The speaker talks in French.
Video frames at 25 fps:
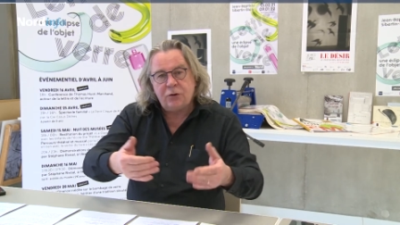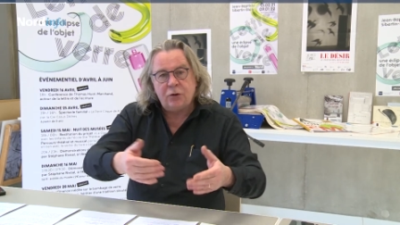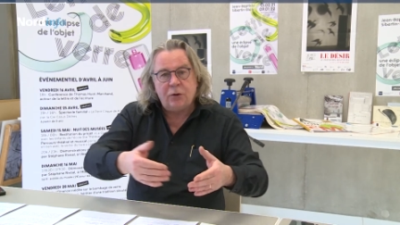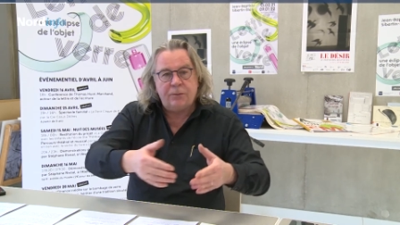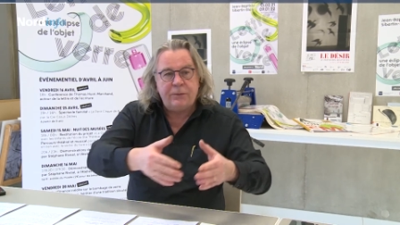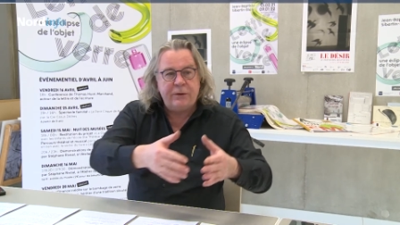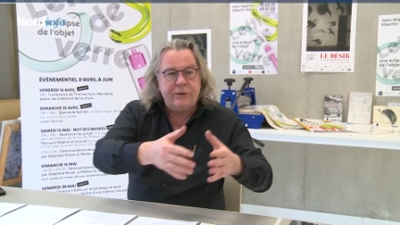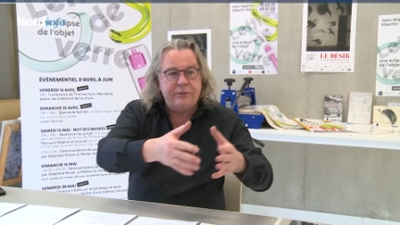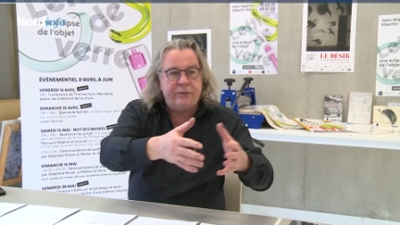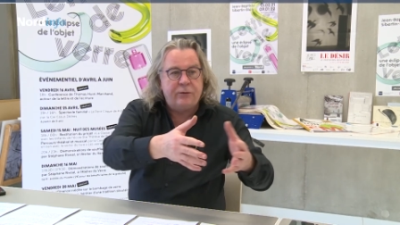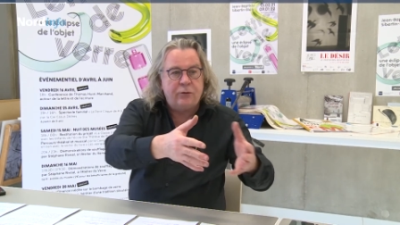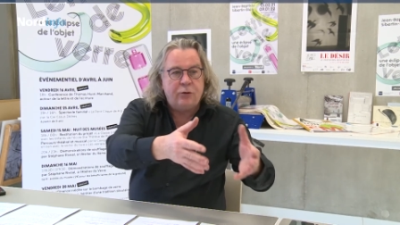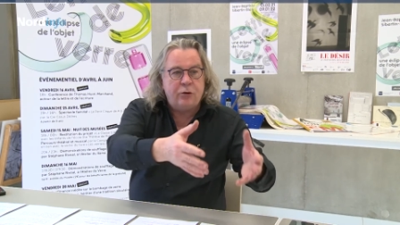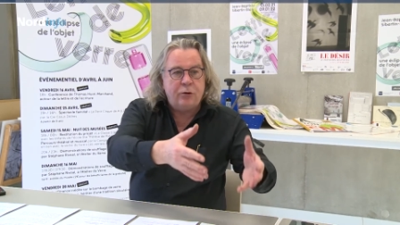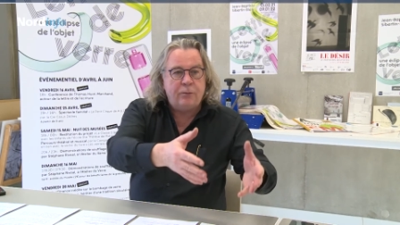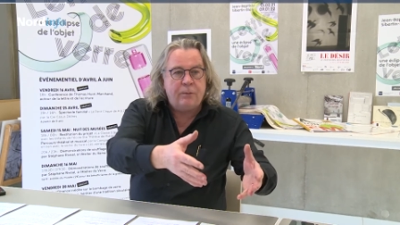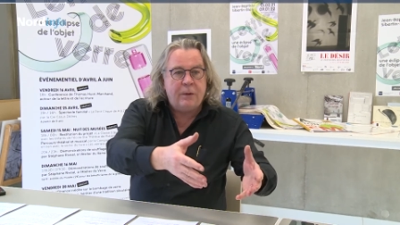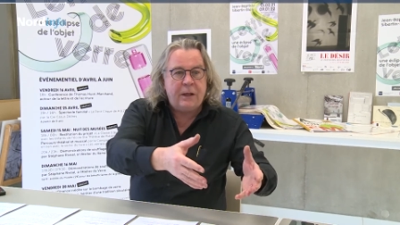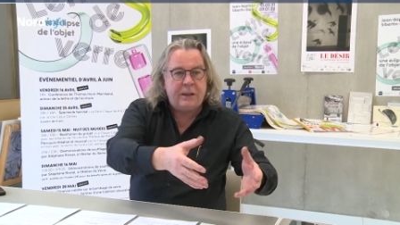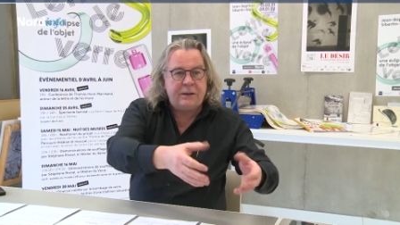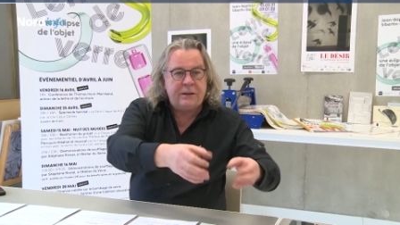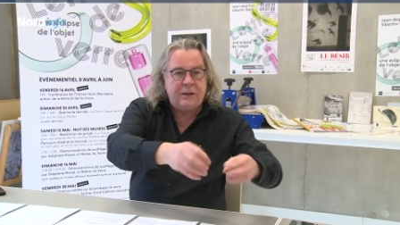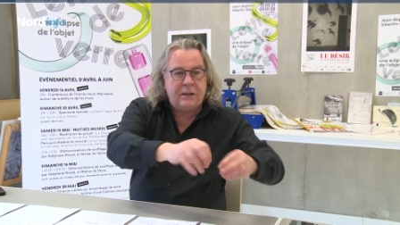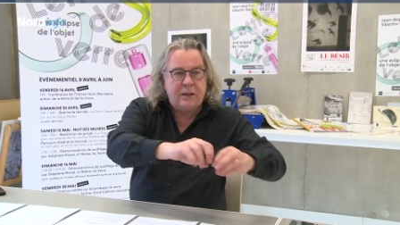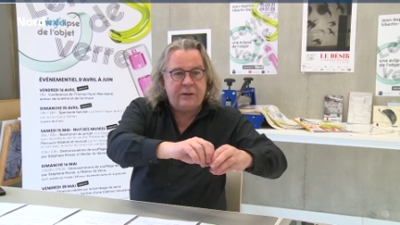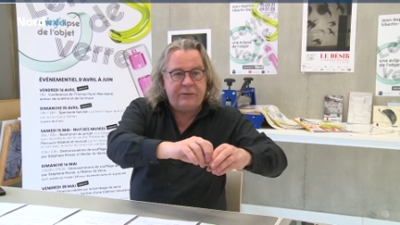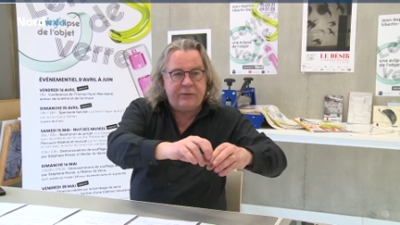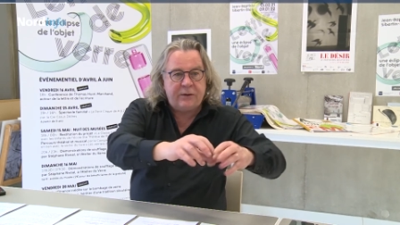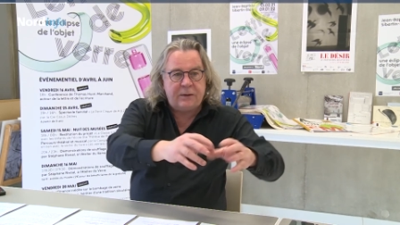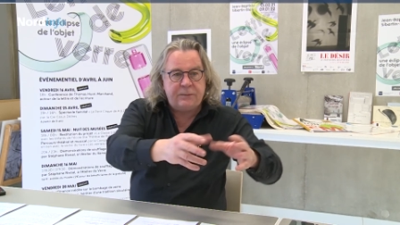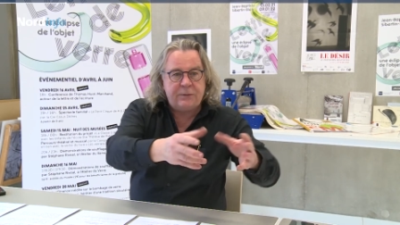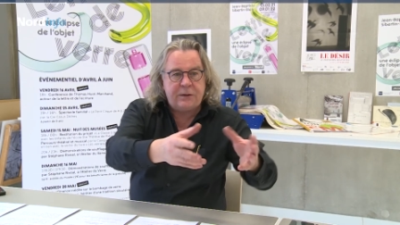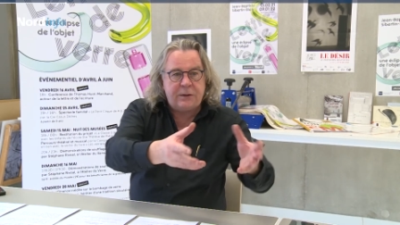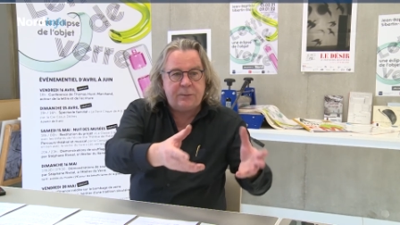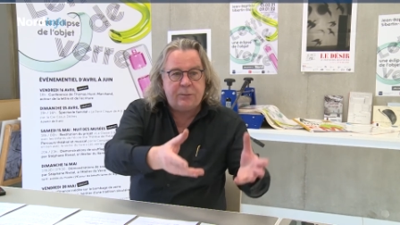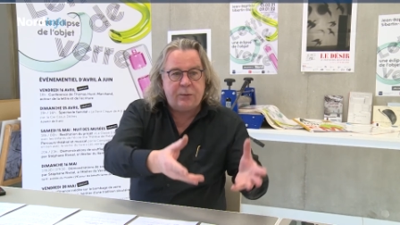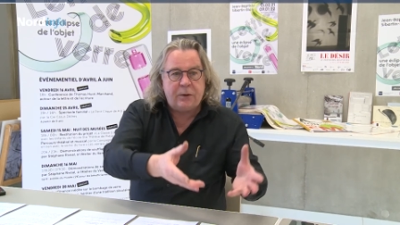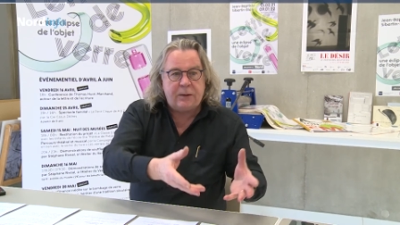comme Yvon Lemaine, il a fait un
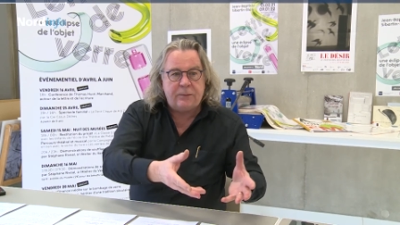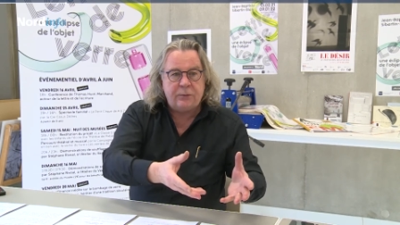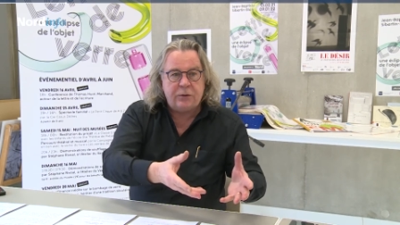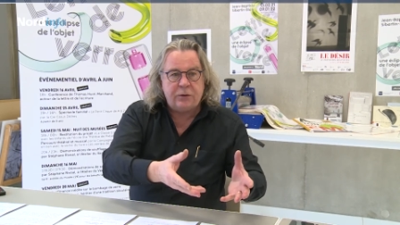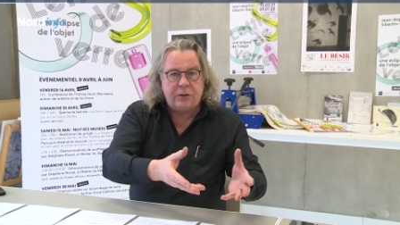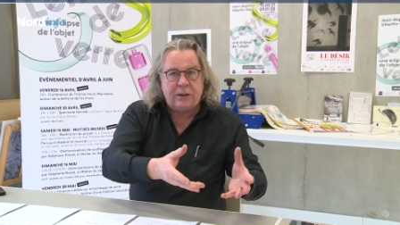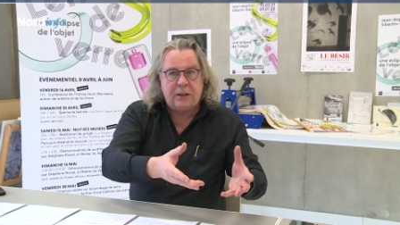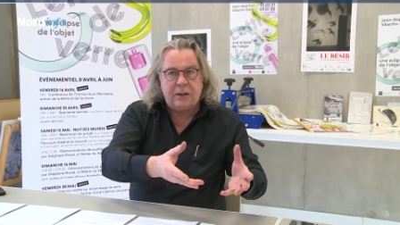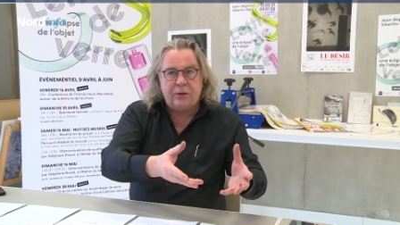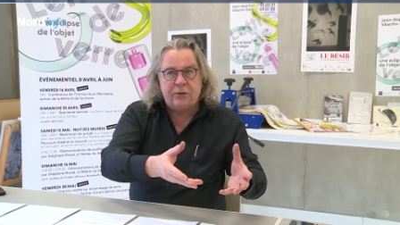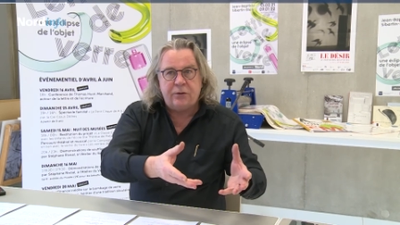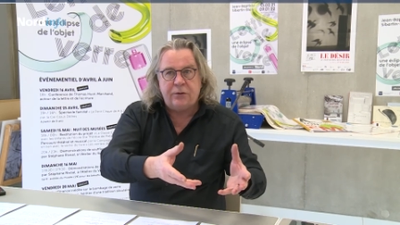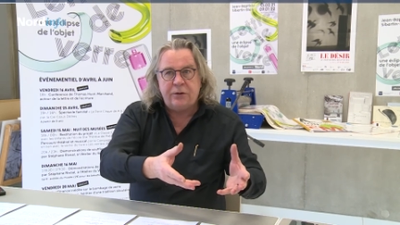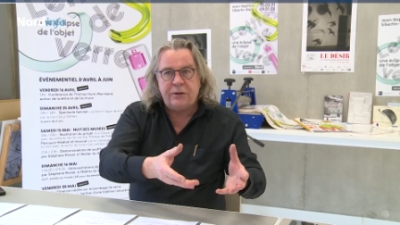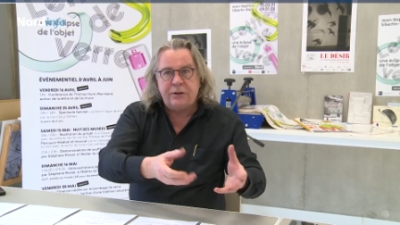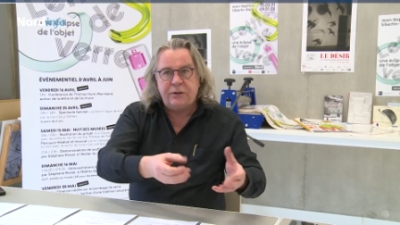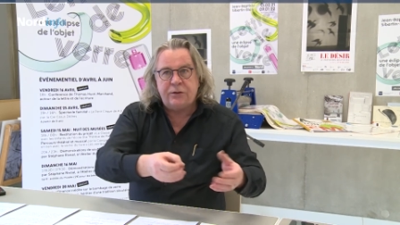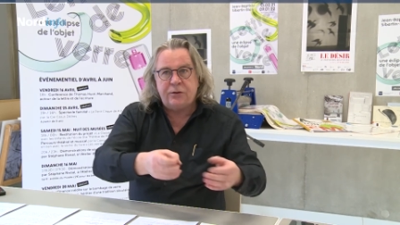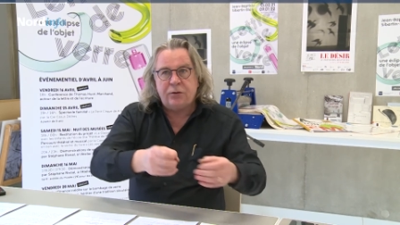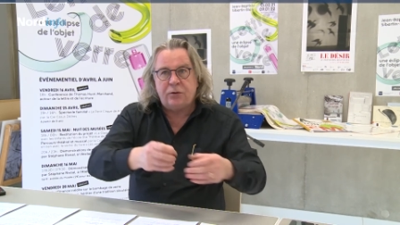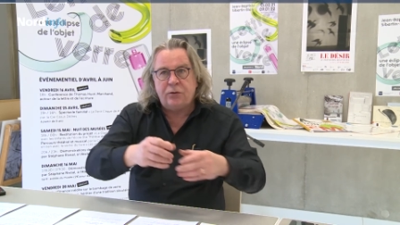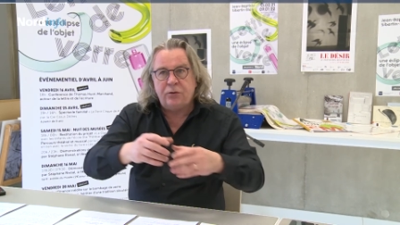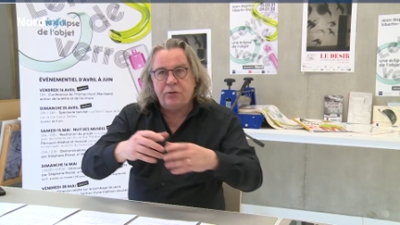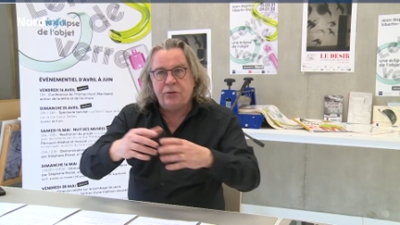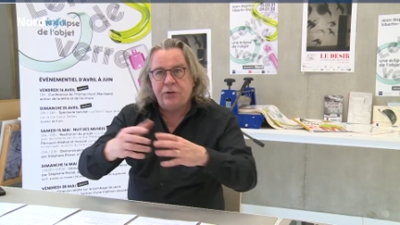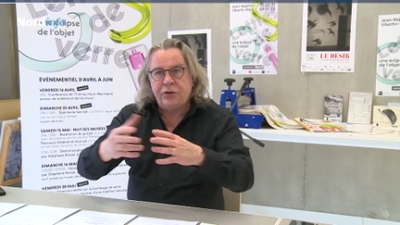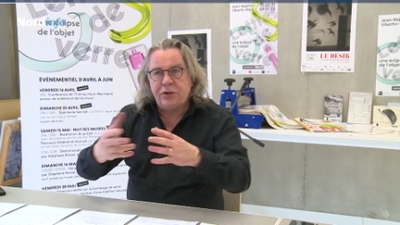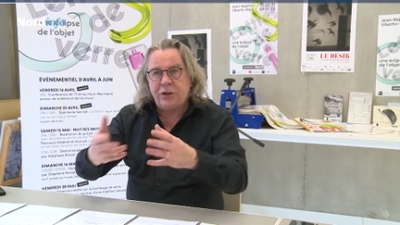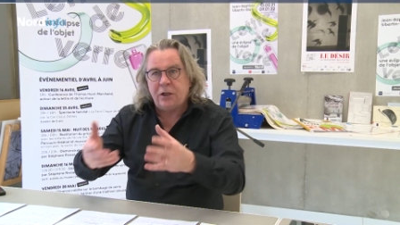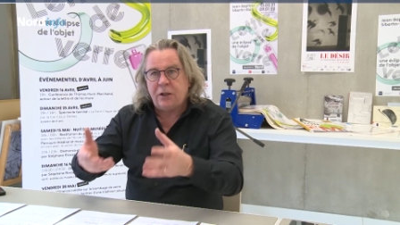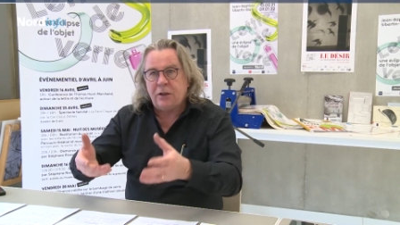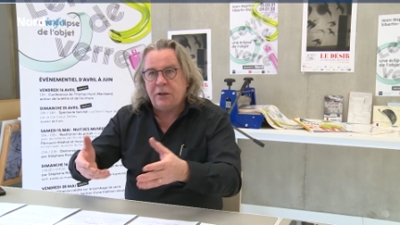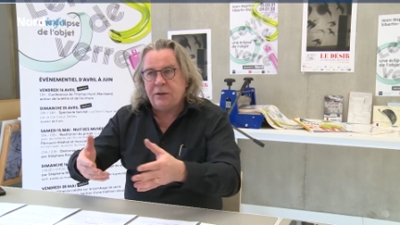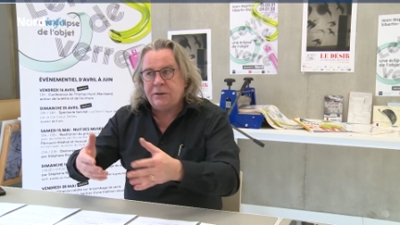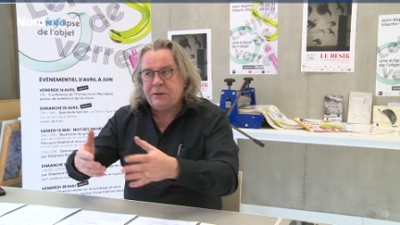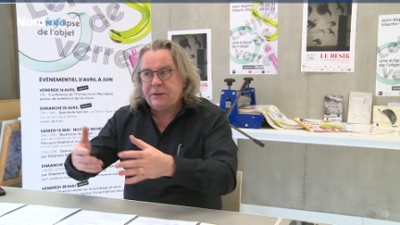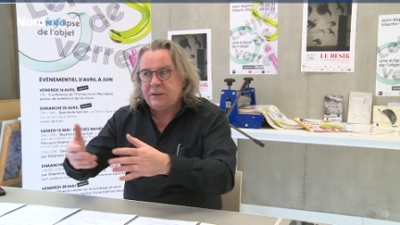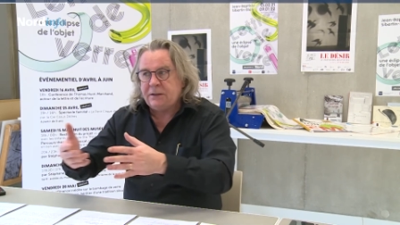petit poème de quelques lignes sur le
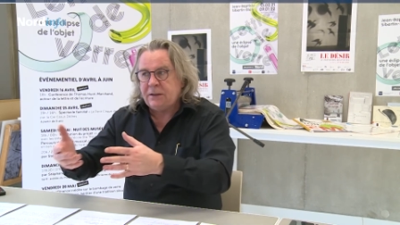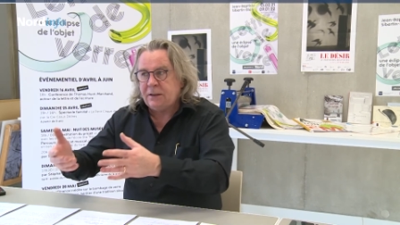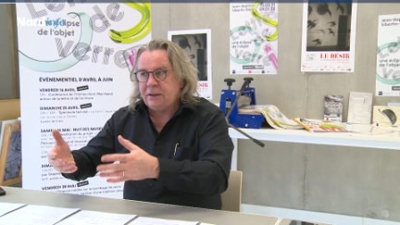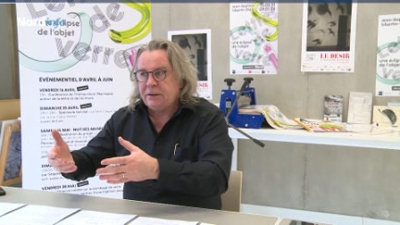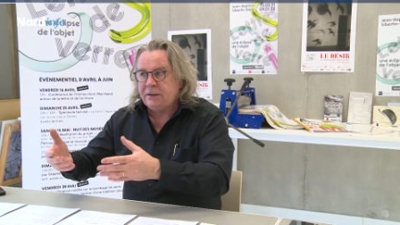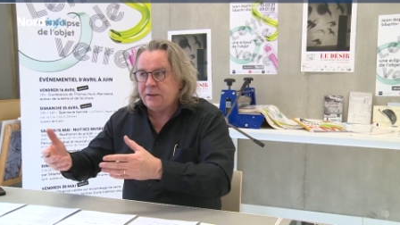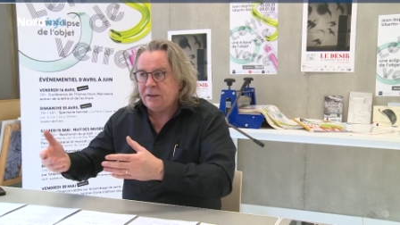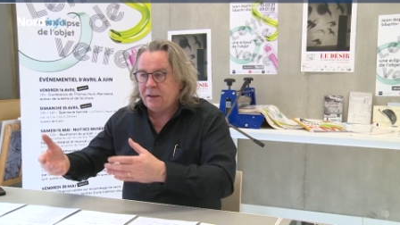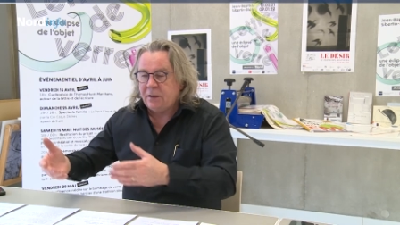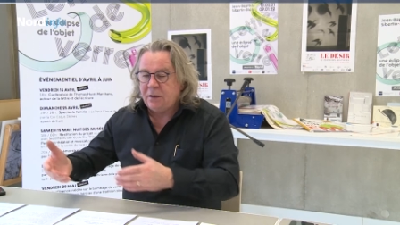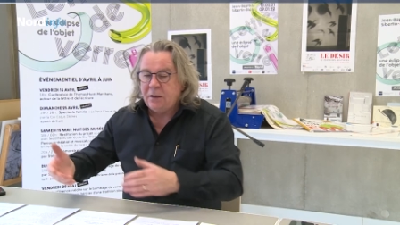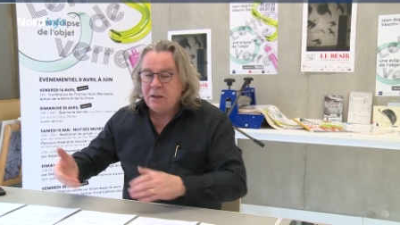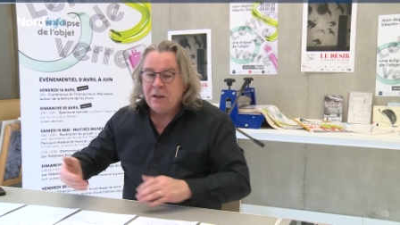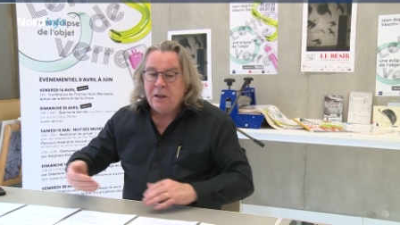chat, etc.,